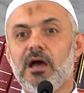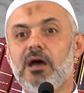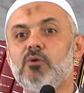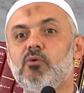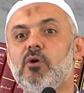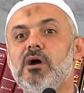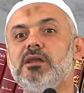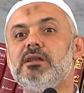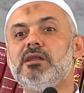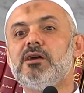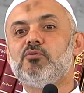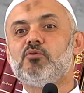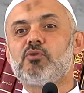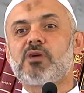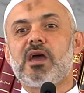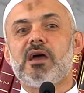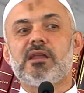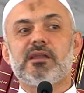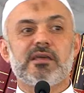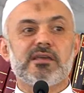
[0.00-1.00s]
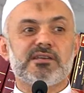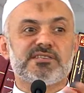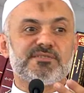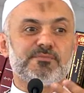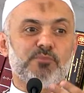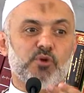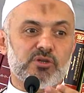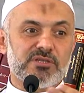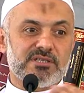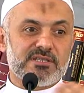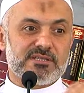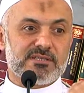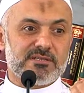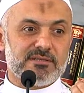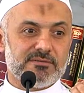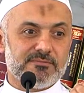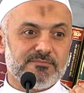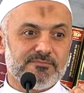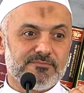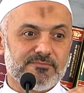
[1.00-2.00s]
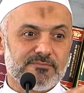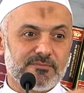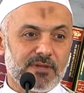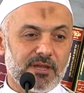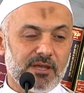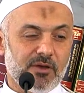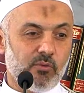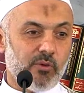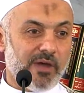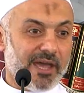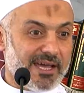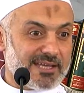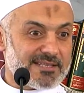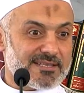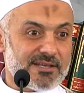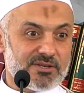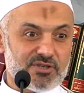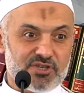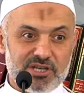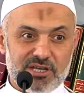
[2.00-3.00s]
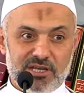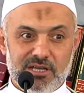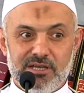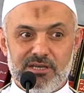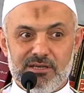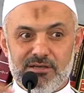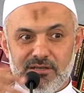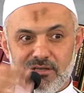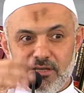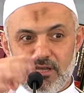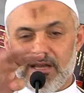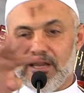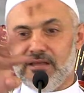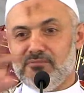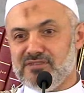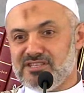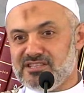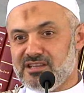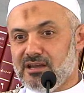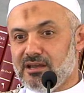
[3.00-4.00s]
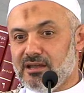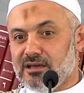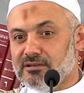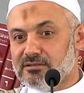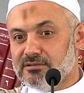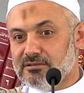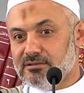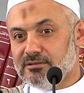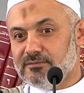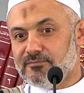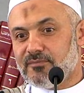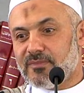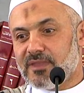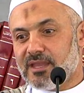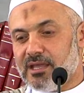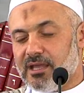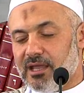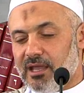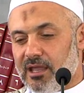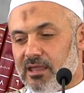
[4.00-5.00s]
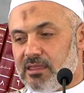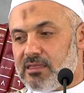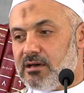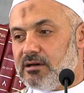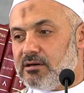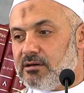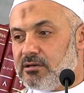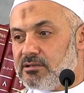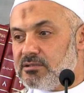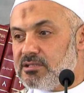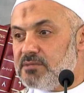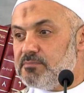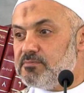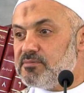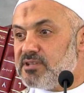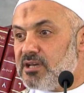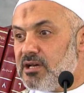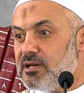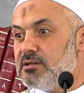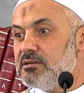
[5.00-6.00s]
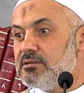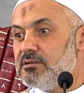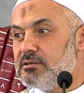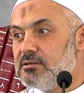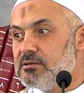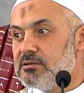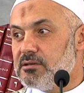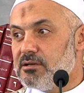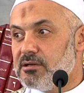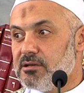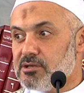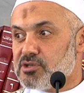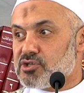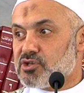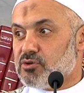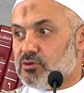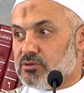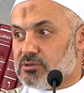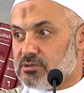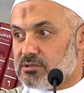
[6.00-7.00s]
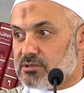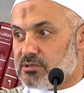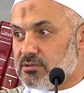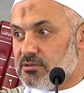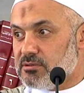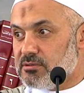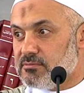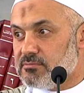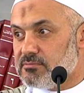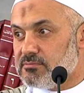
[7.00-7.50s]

أو أنه كان يصمت هو أحسن شيء يلي مثلنا إذا غضبت اسكت